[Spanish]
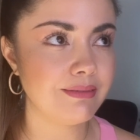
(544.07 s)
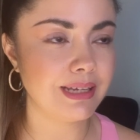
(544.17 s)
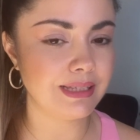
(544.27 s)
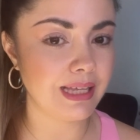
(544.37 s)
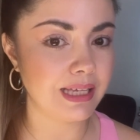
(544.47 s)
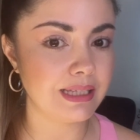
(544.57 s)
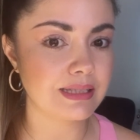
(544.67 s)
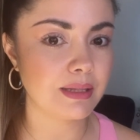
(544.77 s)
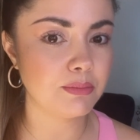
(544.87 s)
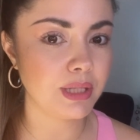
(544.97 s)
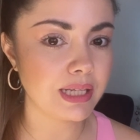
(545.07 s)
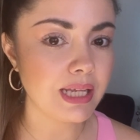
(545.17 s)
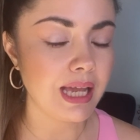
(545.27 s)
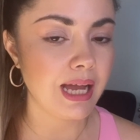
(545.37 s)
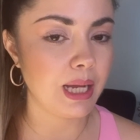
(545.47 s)
vanidad, es también
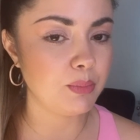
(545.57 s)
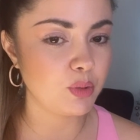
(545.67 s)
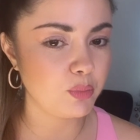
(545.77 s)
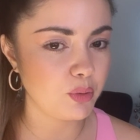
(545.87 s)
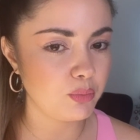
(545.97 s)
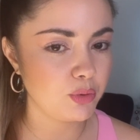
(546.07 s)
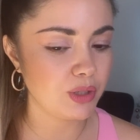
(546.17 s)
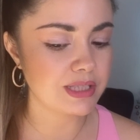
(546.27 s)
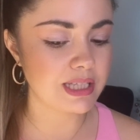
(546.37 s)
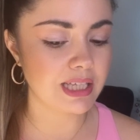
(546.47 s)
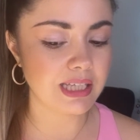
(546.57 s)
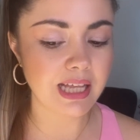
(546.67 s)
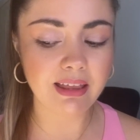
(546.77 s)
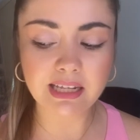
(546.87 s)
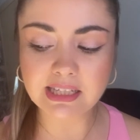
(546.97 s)
amor propio. Así que
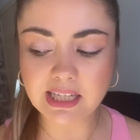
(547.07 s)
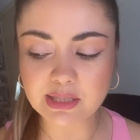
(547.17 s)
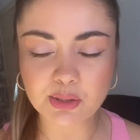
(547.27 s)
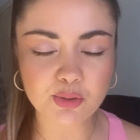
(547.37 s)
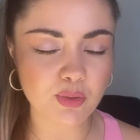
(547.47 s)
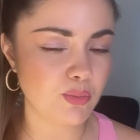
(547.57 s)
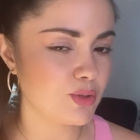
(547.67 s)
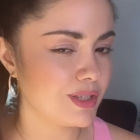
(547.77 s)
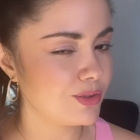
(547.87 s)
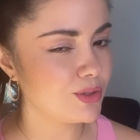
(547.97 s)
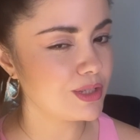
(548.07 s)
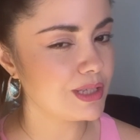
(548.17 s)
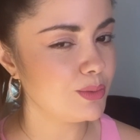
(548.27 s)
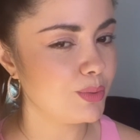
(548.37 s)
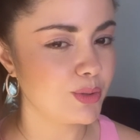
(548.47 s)
nada, niñas, nos vemos entonces
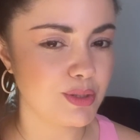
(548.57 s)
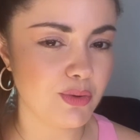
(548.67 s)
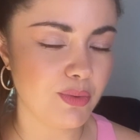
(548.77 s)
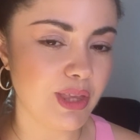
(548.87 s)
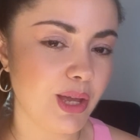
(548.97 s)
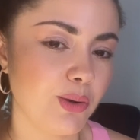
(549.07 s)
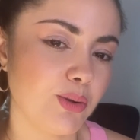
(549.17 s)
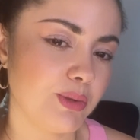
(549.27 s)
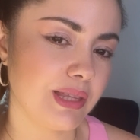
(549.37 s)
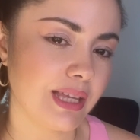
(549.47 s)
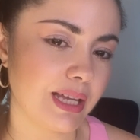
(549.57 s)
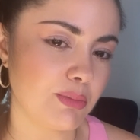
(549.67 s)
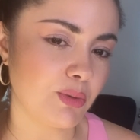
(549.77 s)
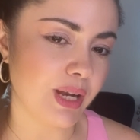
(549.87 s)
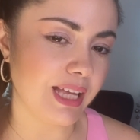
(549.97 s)
en un próximo video. No olviden
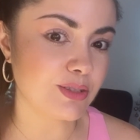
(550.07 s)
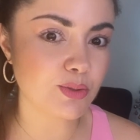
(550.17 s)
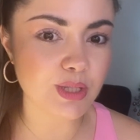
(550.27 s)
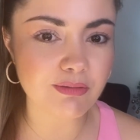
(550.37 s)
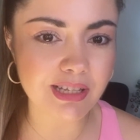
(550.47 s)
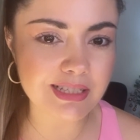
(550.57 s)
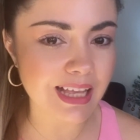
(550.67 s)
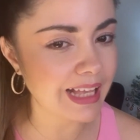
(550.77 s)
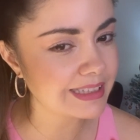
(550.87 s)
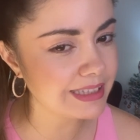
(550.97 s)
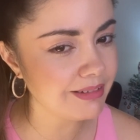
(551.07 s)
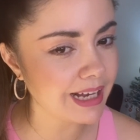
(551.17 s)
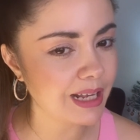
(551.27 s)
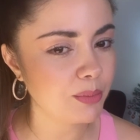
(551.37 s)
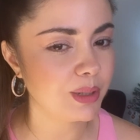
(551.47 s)
dejarme un like, suscribirse,
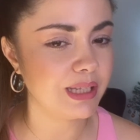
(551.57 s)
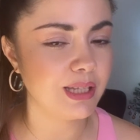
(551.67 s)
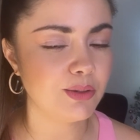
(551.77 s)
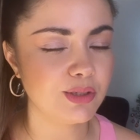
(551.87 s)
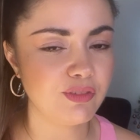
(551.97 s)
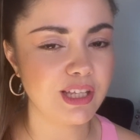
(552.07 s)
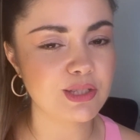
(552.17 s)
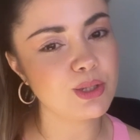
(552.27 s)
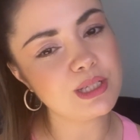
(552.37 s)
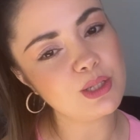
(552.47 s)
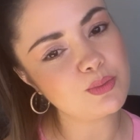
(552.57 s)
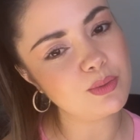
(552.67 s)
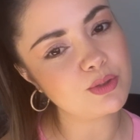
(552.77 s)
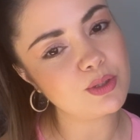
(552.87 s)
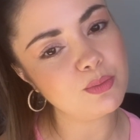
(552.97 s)
activar la campanita de notificaciones y nos
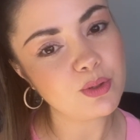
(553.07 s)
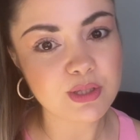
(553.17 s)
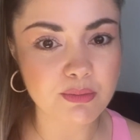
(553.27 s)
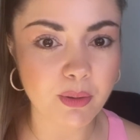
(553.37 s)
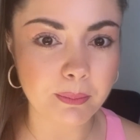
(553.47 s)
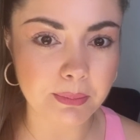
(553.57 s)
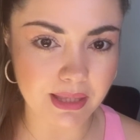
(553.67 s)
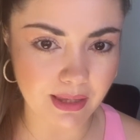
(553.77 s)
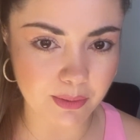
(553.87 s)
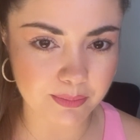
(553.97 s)
vemos en un próximo video.